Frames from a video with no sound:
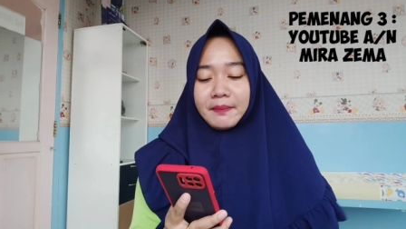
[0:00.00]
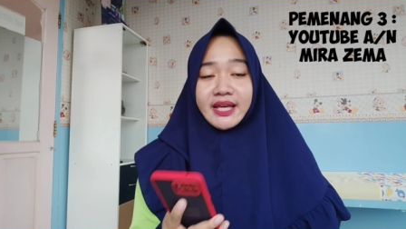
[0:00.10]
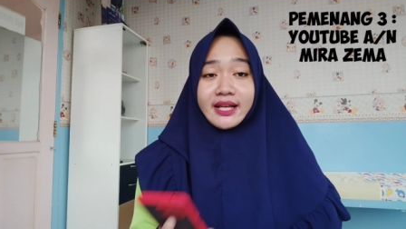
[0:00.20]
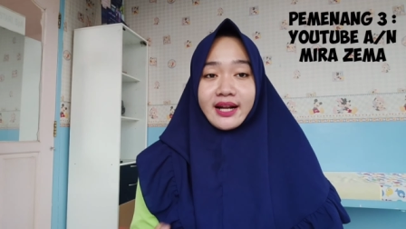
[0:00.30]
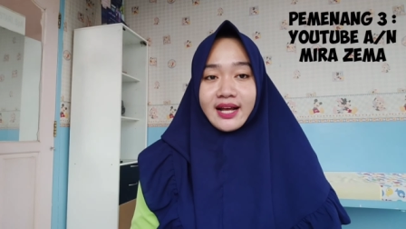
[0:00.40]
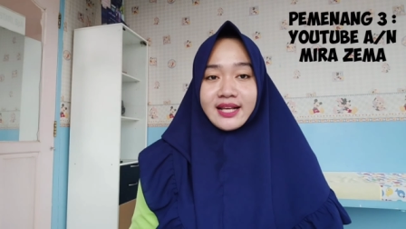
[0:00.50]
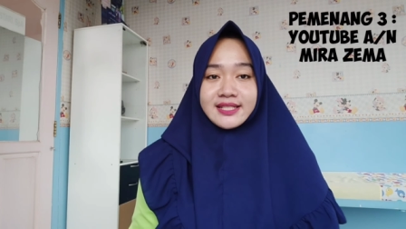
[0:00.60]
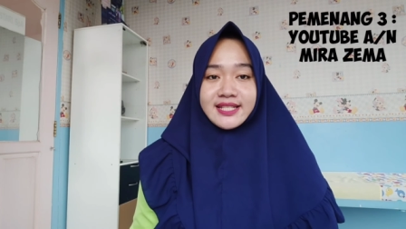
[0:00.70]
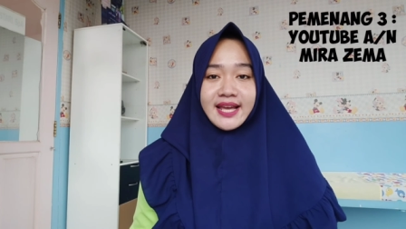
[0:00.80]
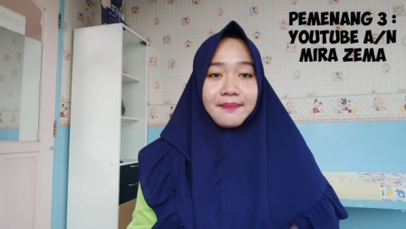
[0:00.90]

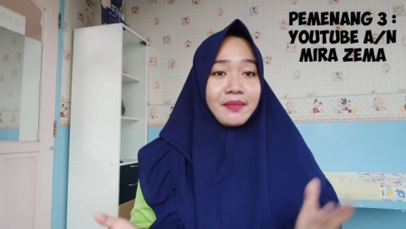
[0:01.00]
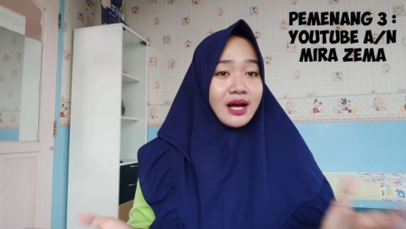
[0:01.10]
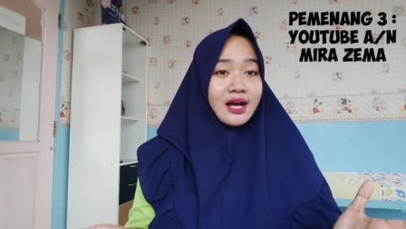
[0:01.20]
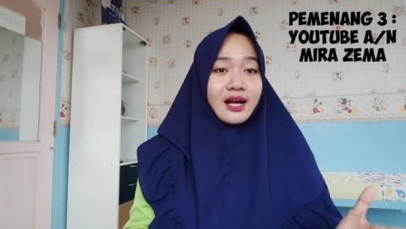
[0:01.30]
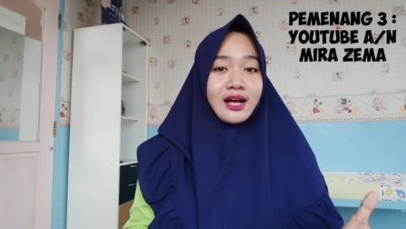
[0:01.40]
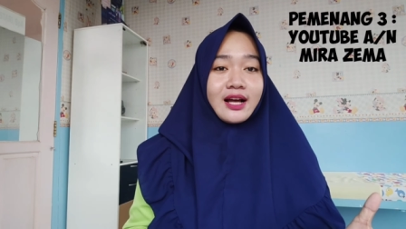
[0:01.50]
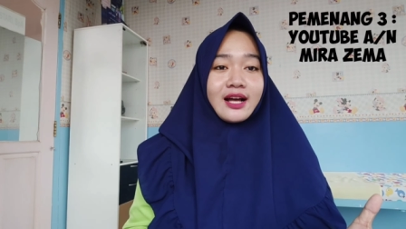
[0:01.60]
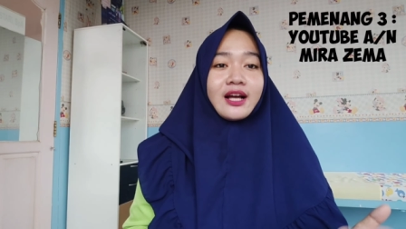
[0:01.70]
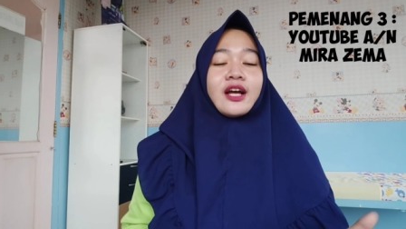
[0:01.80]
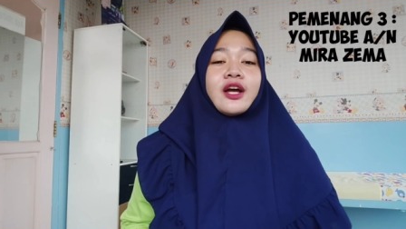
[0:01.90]
Mira Zema.
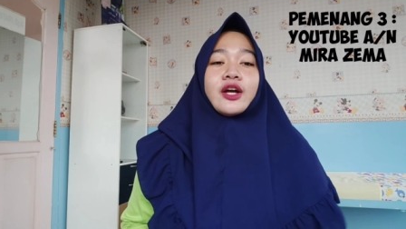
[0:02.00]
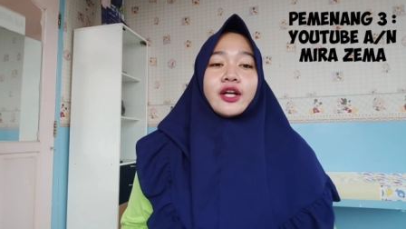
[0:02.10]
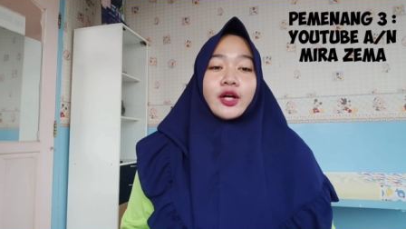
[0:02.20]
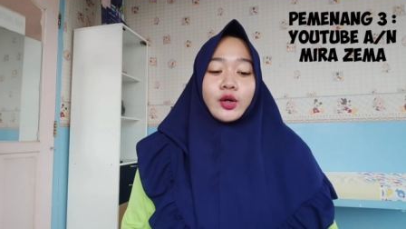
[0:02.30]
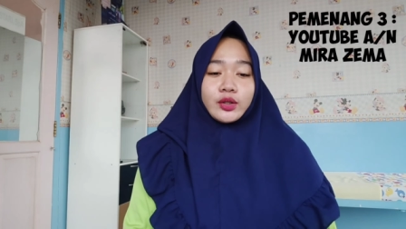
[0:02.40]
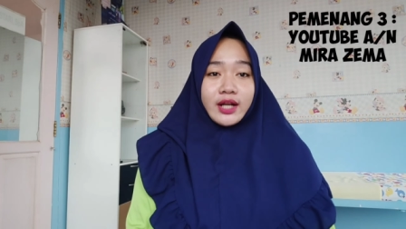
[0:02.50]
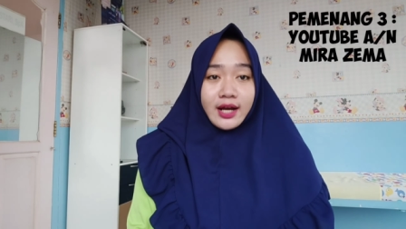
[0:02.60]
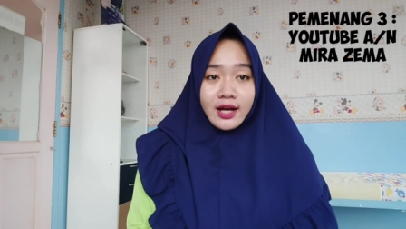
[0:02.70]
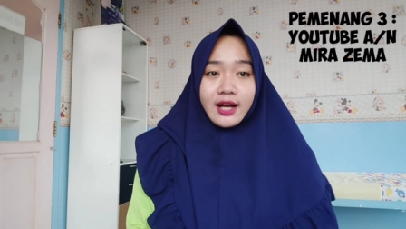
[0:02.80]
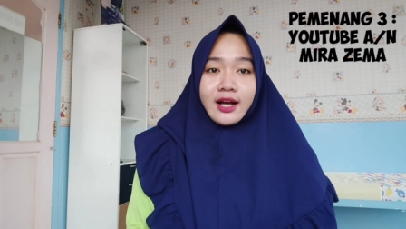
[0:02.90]

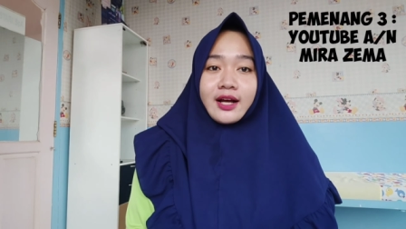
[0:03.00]
Nah,